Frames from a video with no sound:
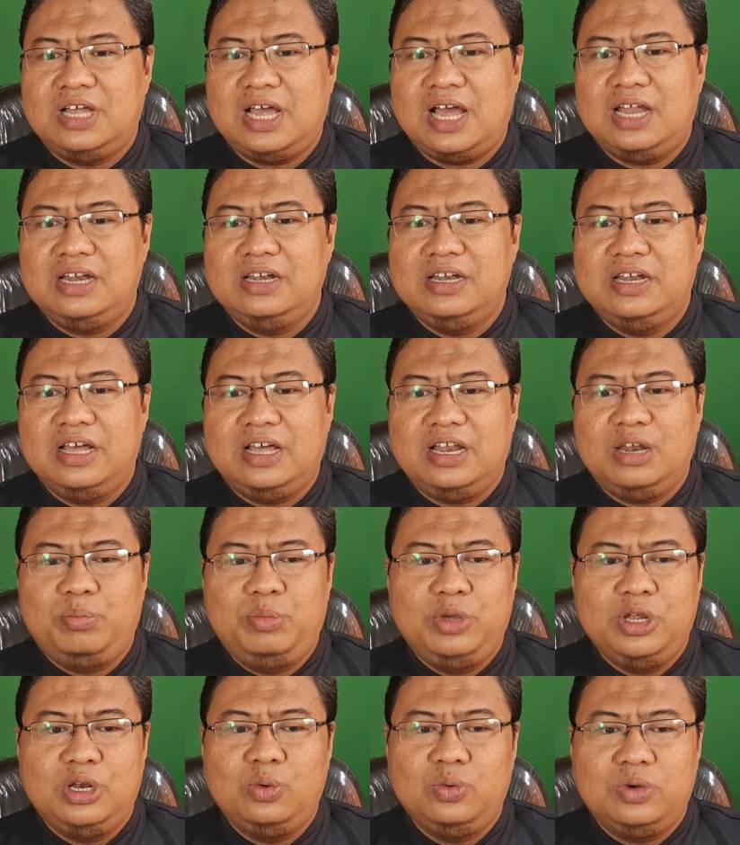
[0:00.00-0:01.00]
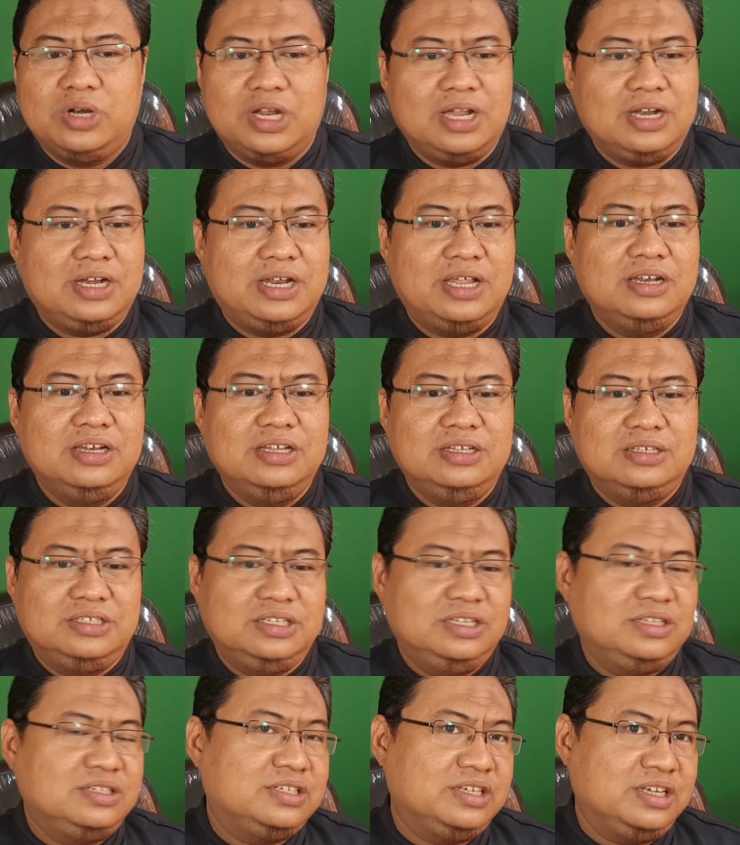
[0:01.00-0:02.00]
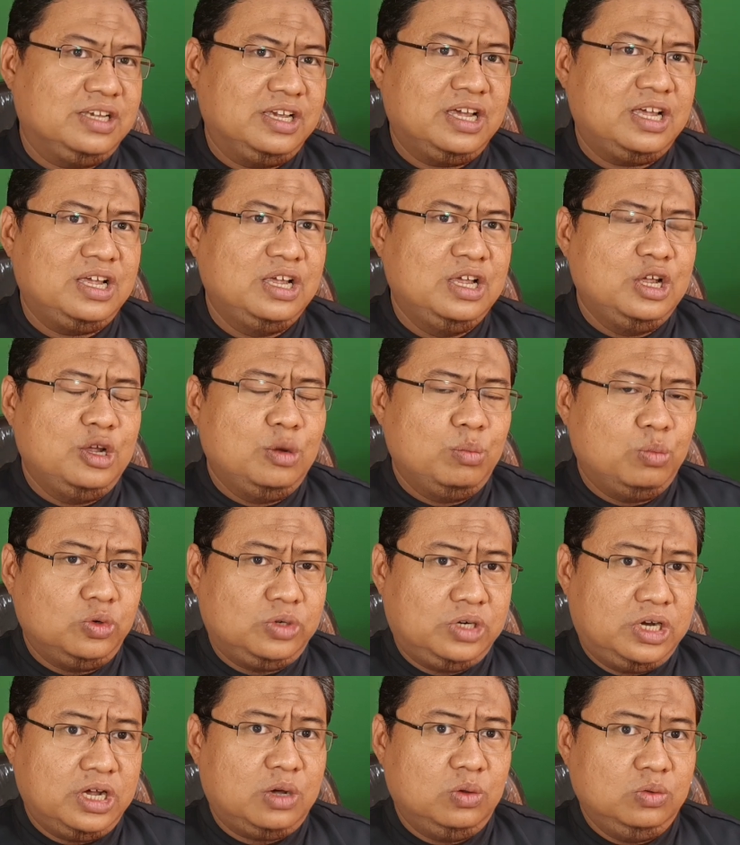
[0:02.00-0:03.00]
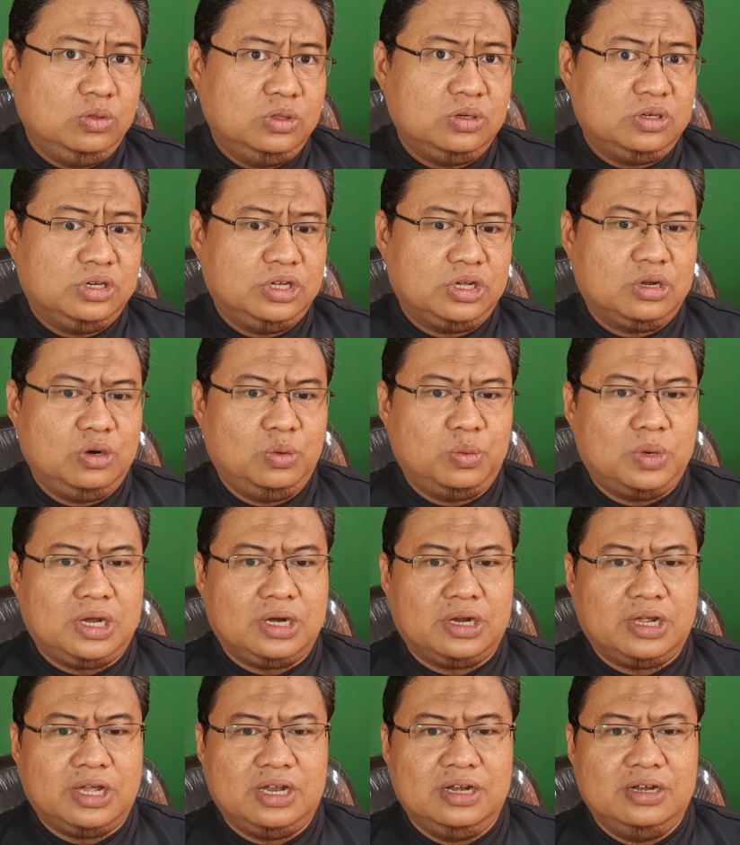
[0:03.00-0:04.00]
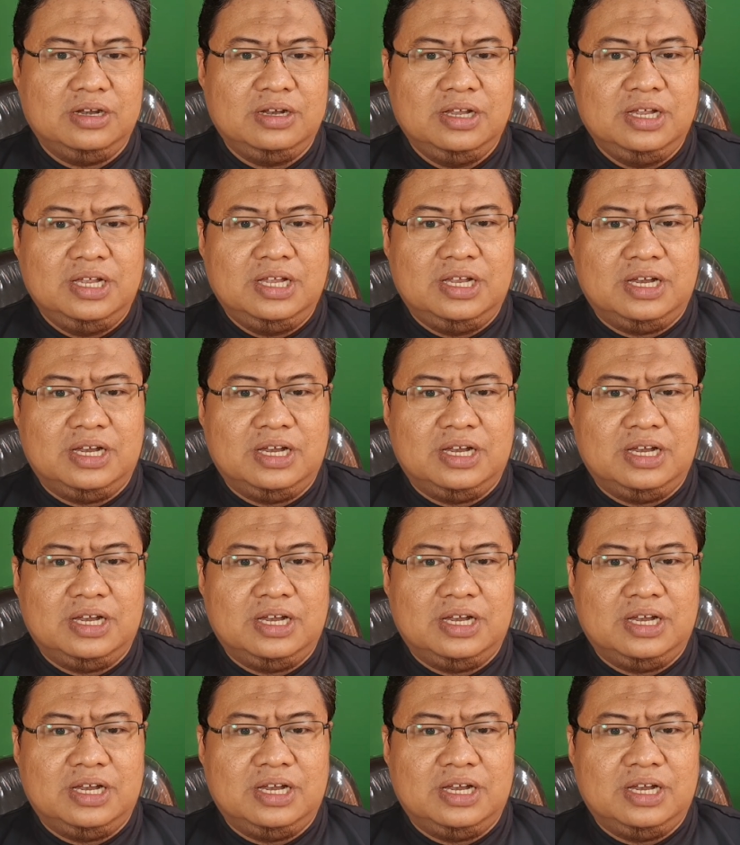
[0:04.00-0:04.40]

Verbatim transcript: Anda lebih lunak dan licin sehingga mudah untuk dikeluarkan.